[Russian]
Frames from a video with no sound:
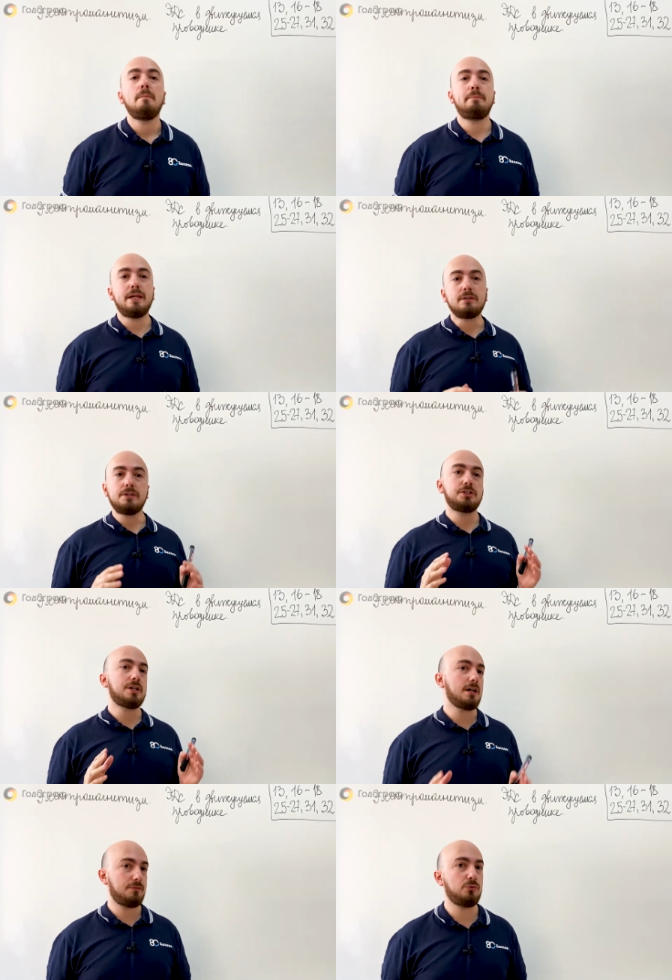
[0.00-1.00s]
Первый
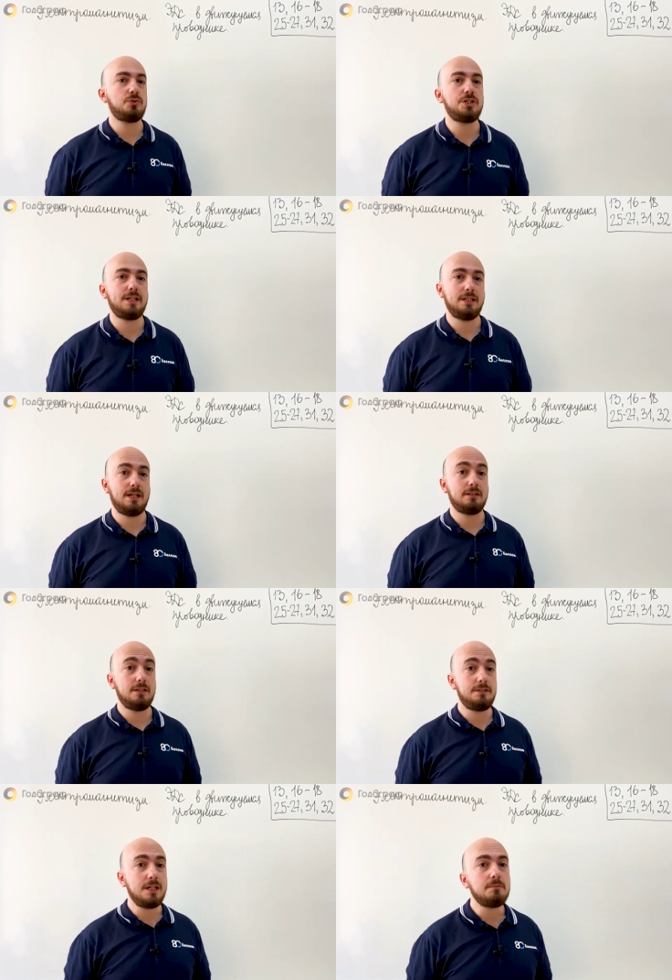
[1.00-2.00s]
шаг в изучении
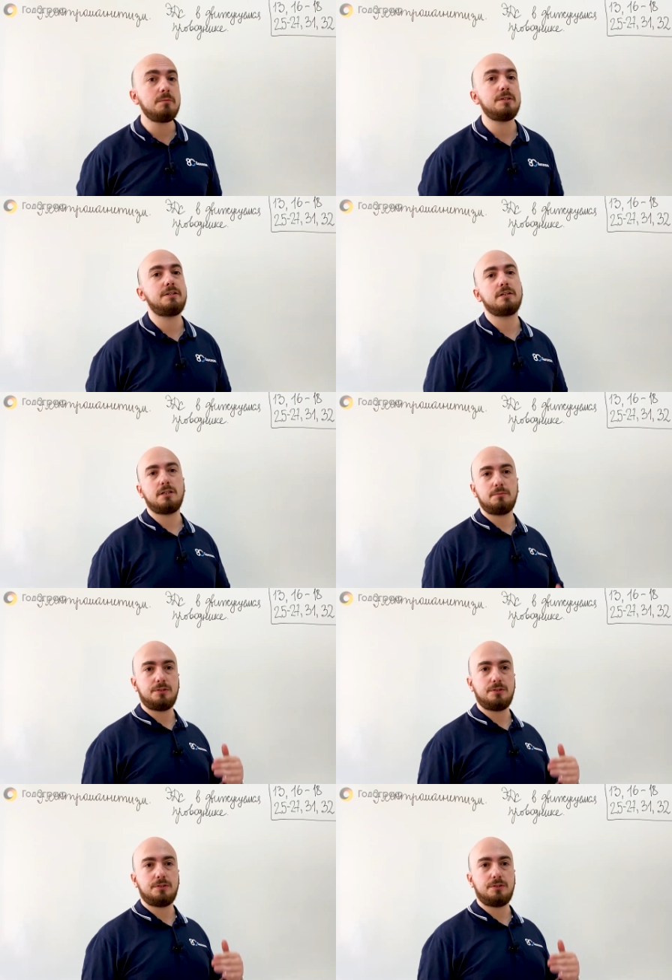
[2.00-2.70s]
этой темы мы делаем